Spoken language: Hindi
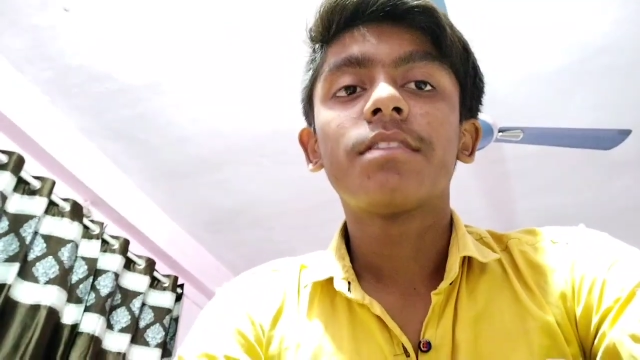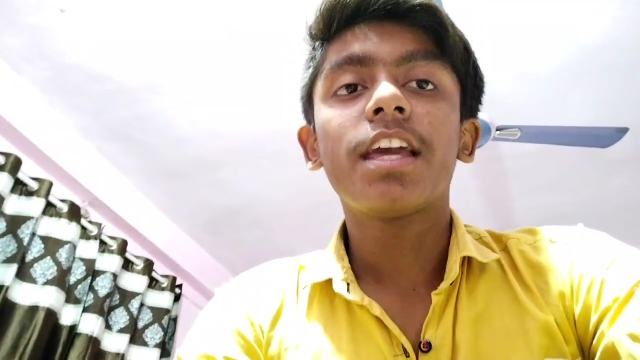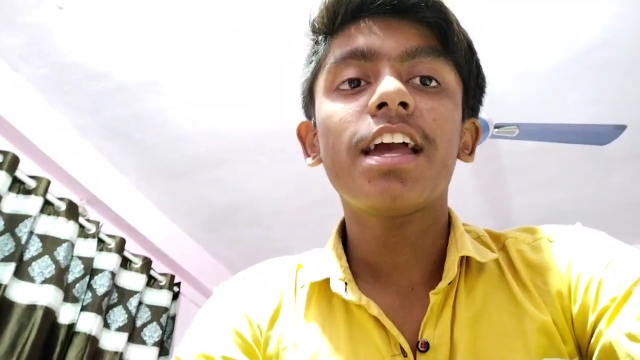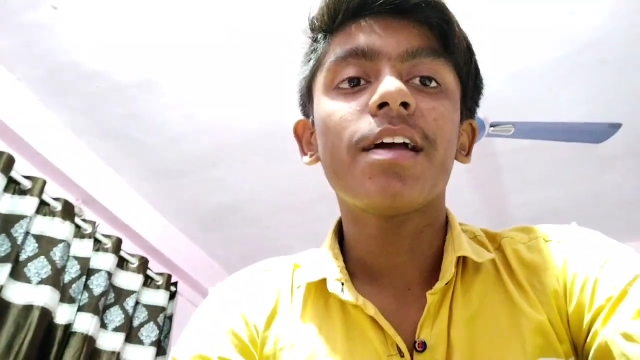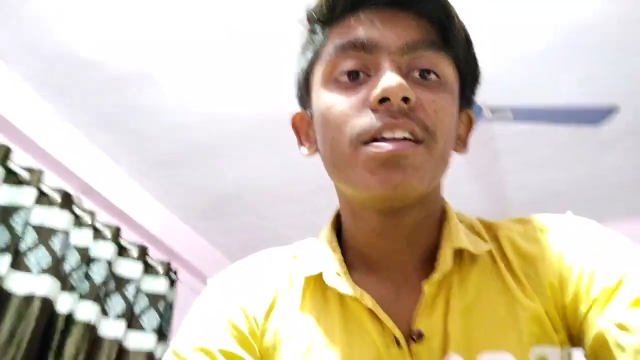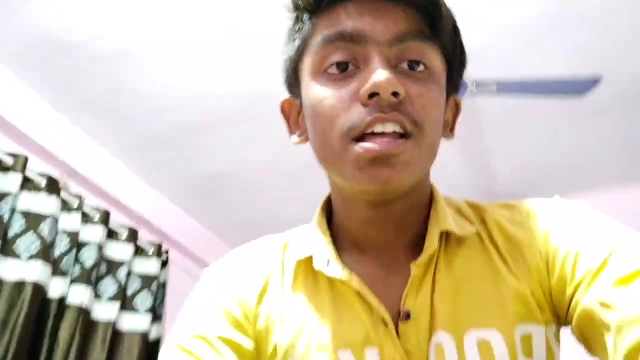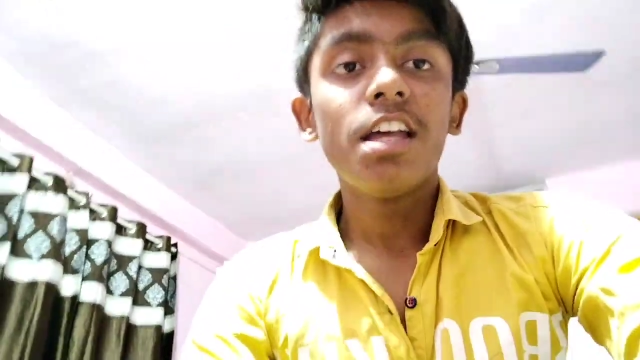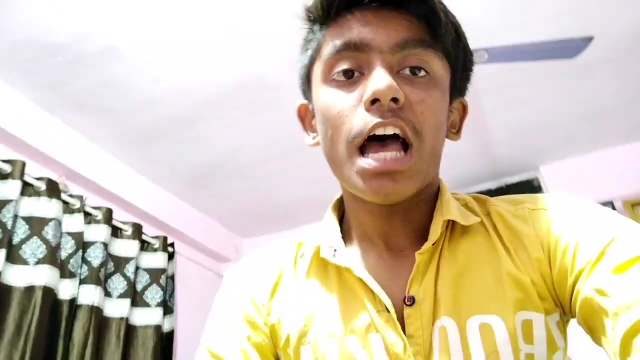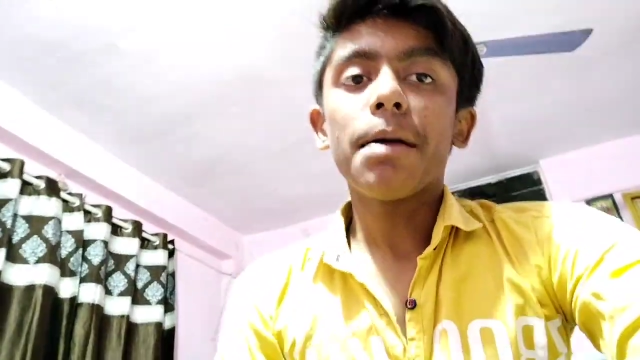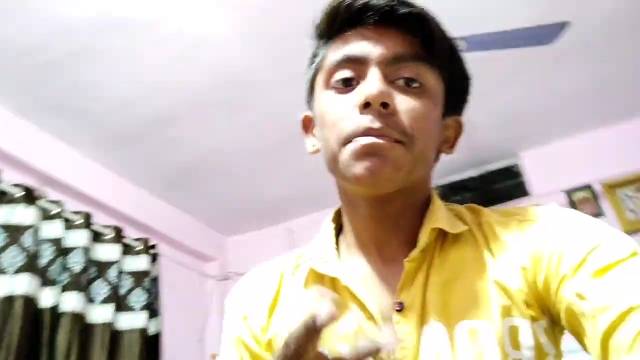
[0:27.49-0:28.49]
ठीक है
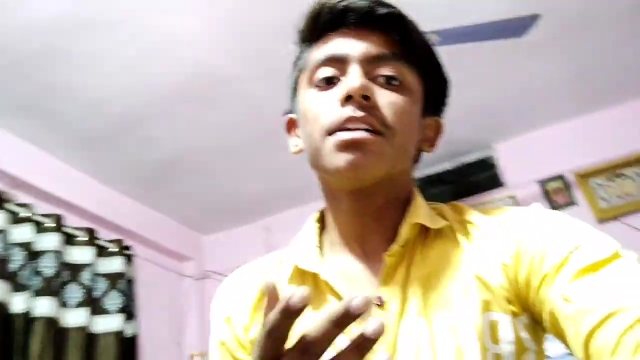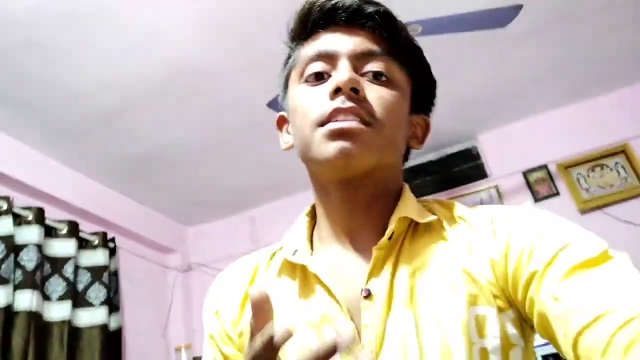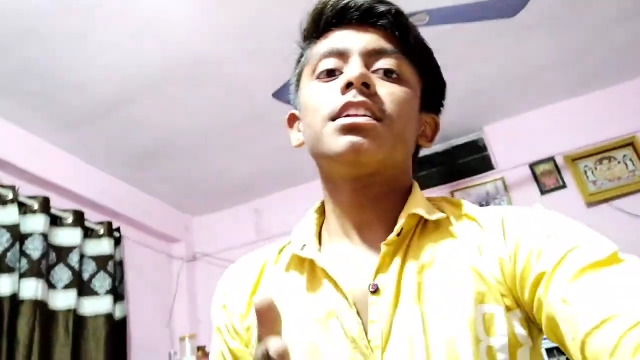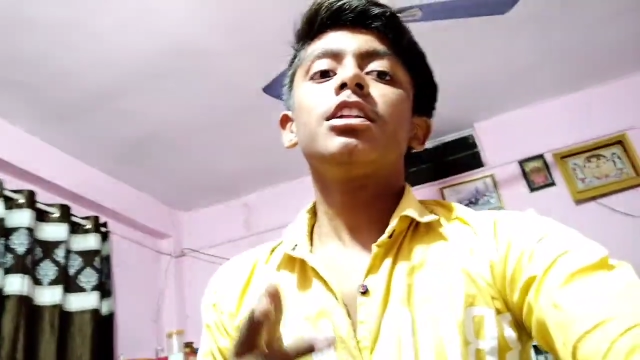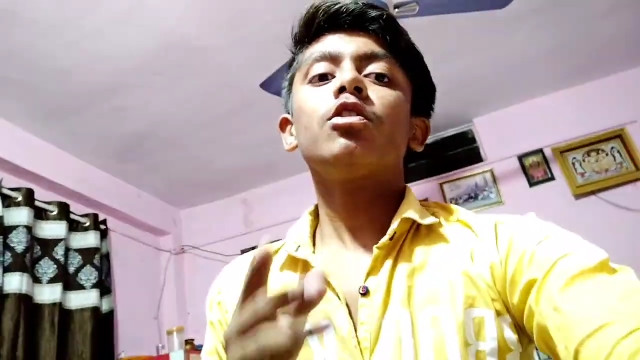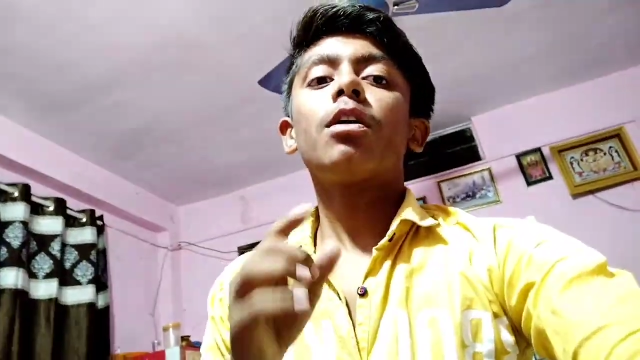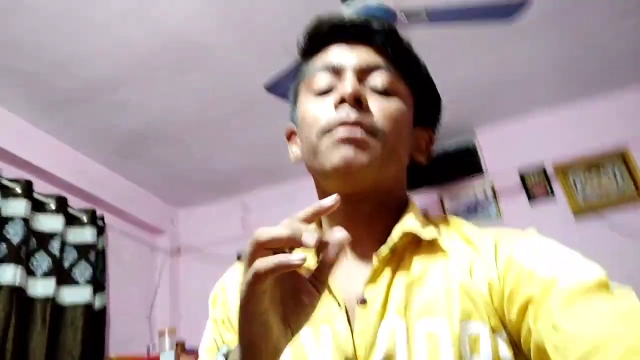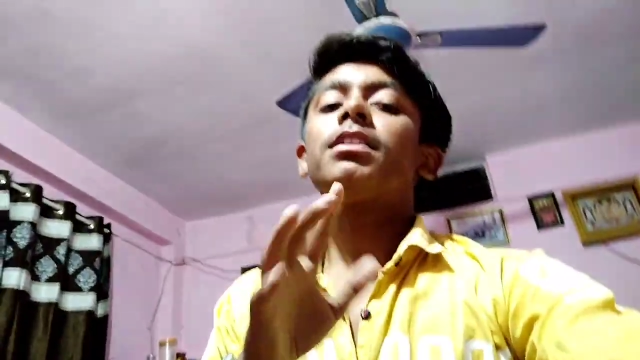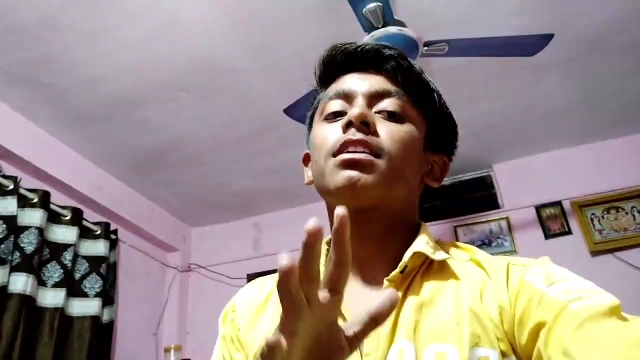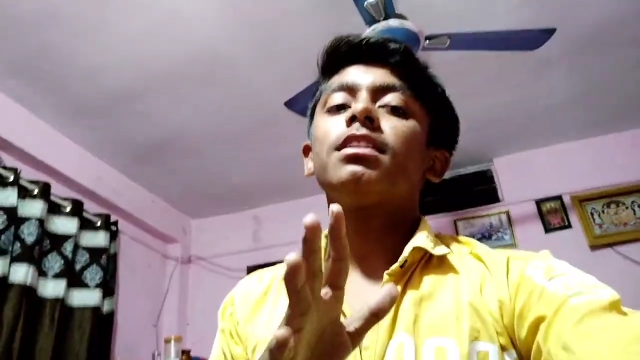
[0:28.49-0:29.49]
आप करते नहीं हो
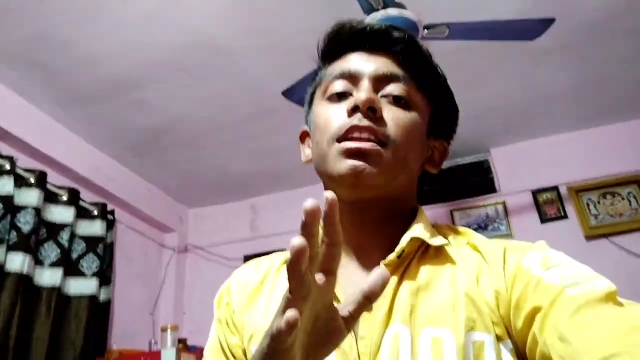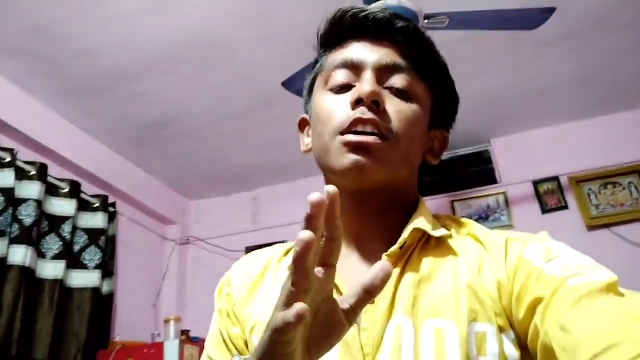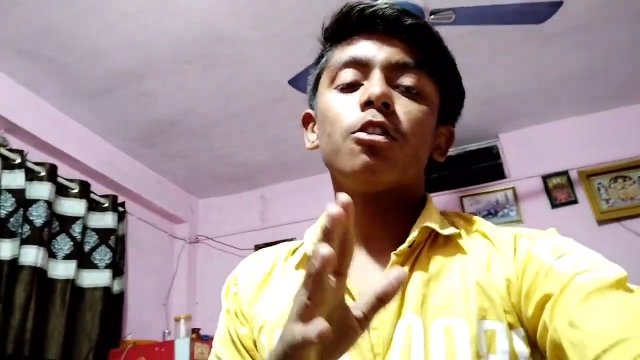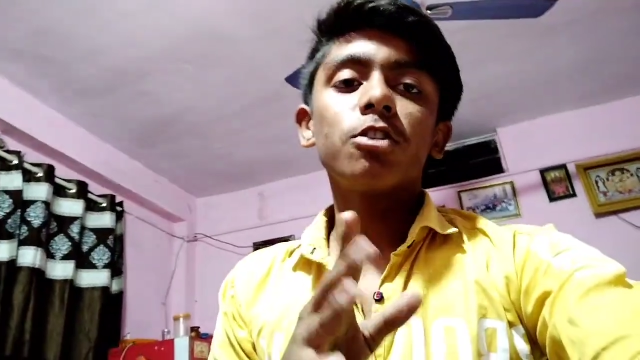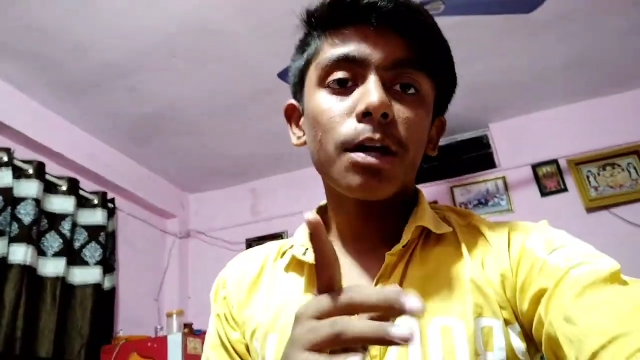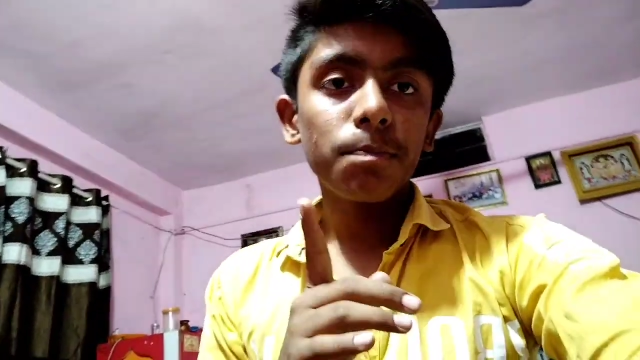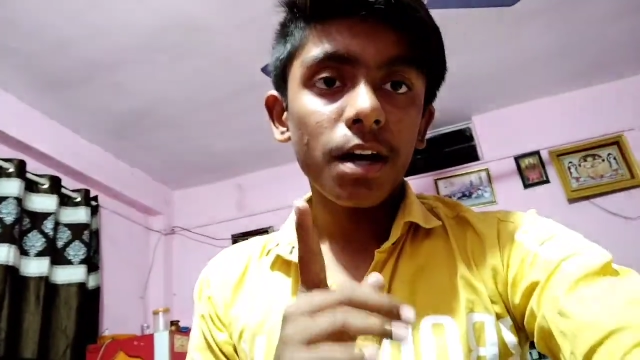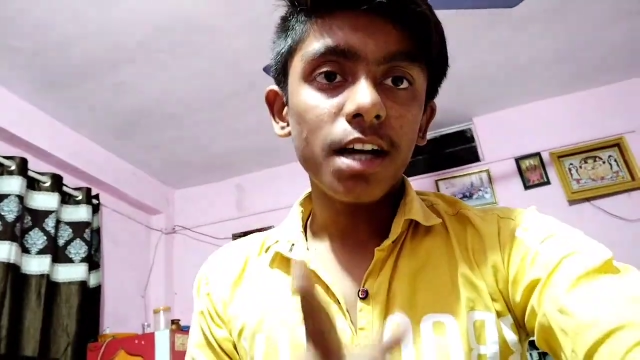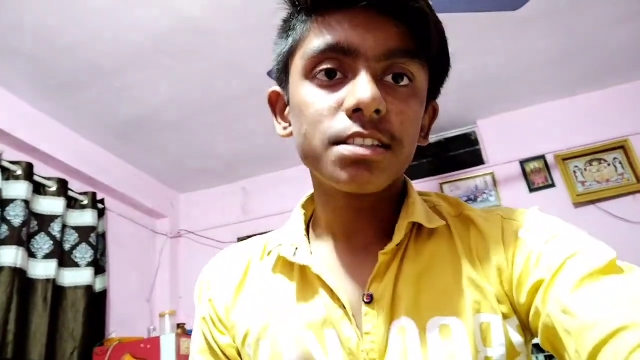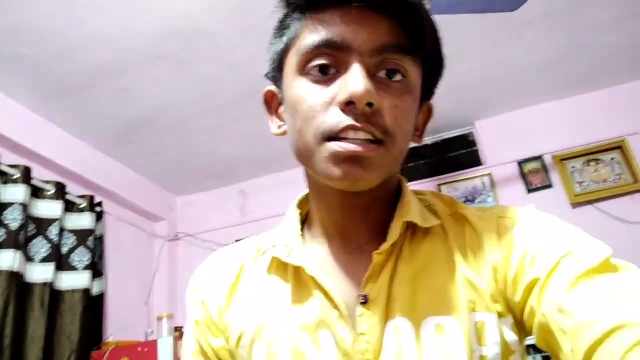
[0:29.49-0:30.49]
कमेंट कर दिया करो कि आप
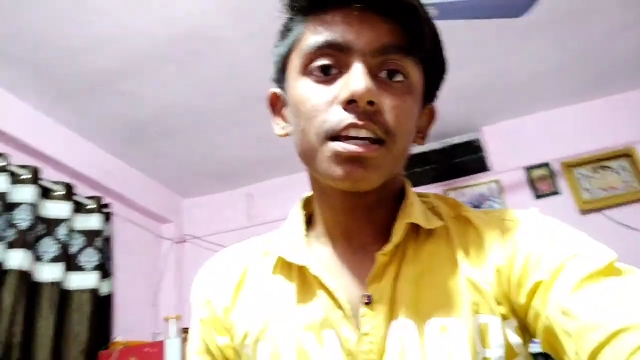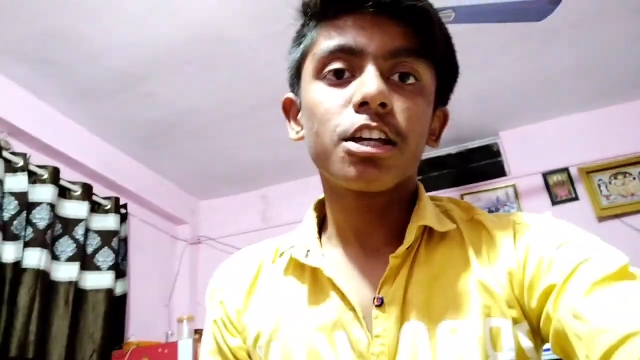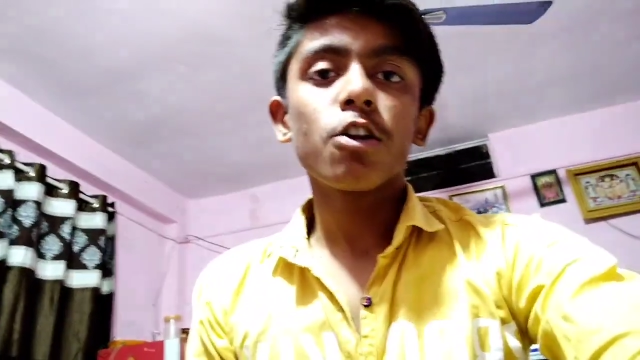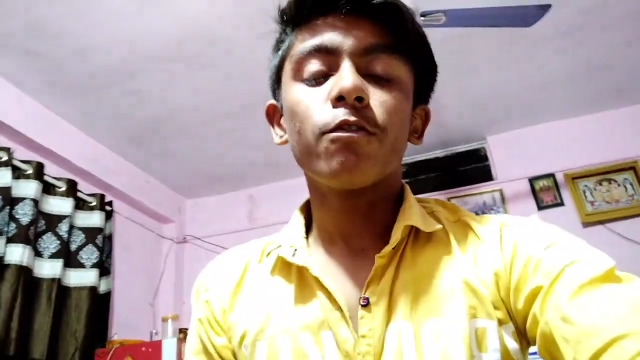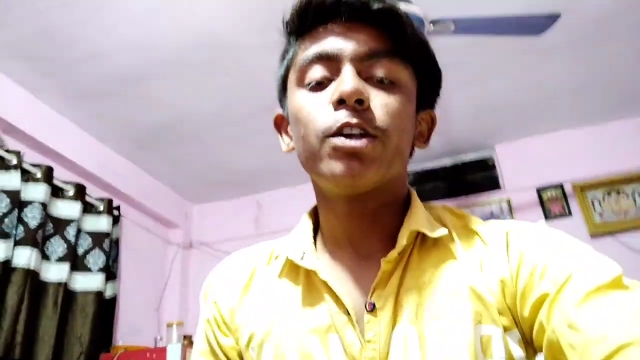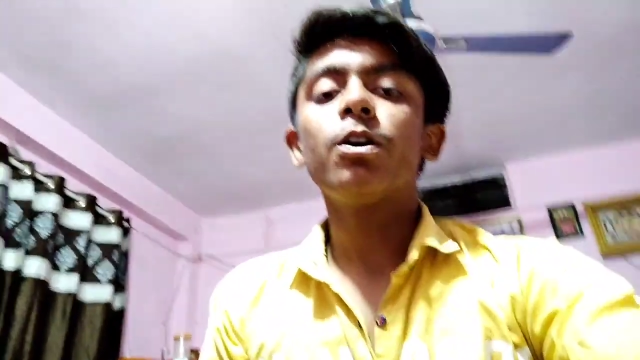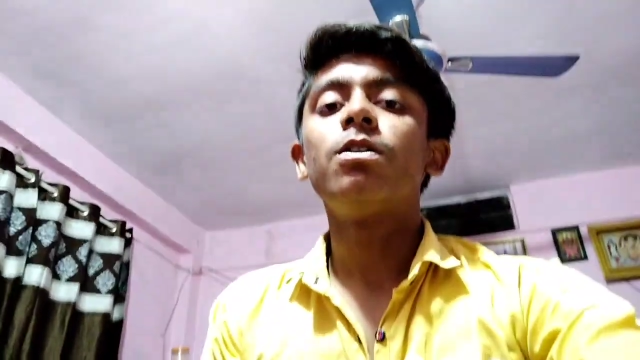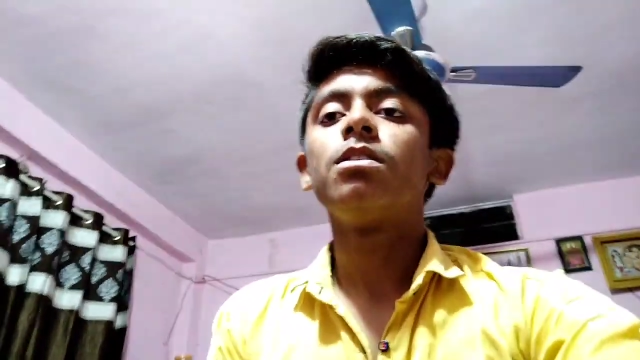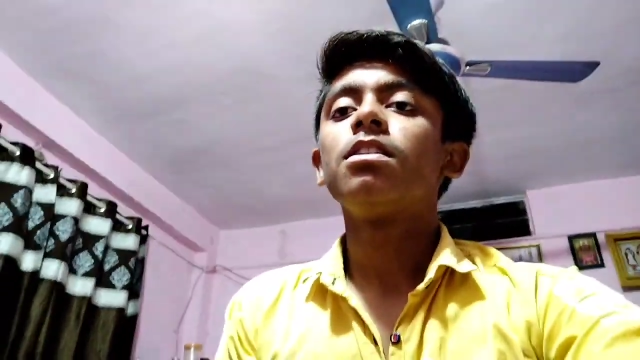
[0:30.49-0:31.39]
कहाँ से देख रहे हो वीडियो